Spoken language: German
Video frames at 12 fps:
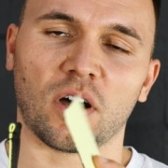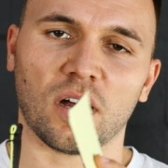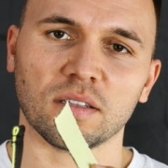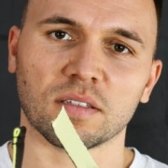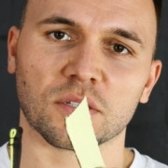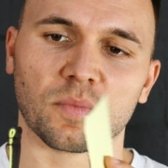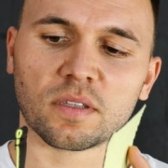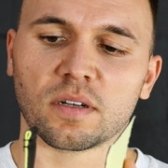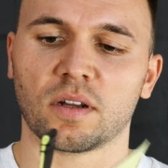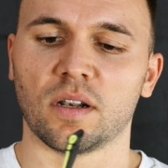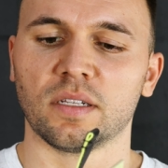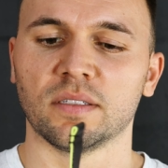hartes
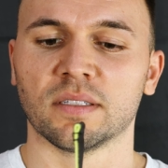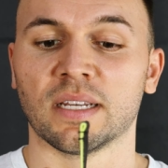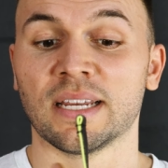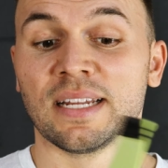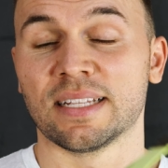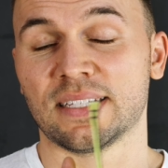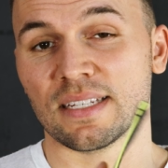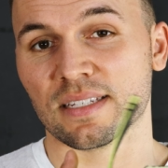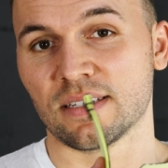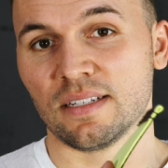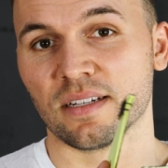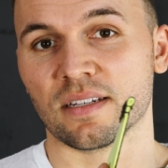Material.
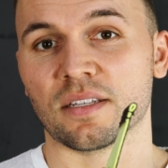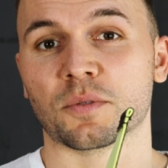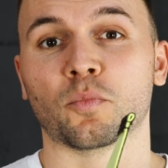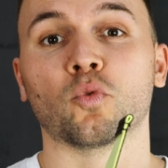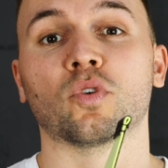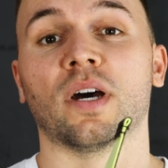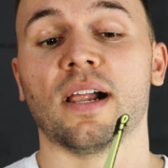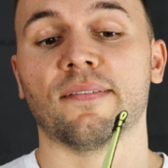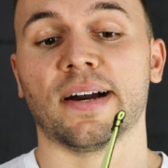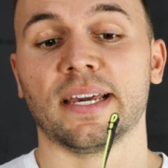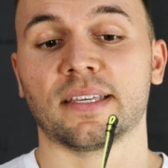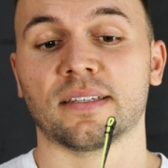Das hier ist brutal
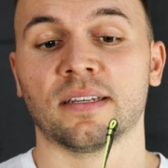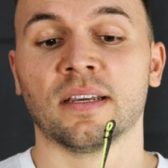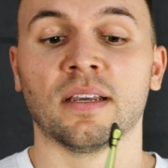weich.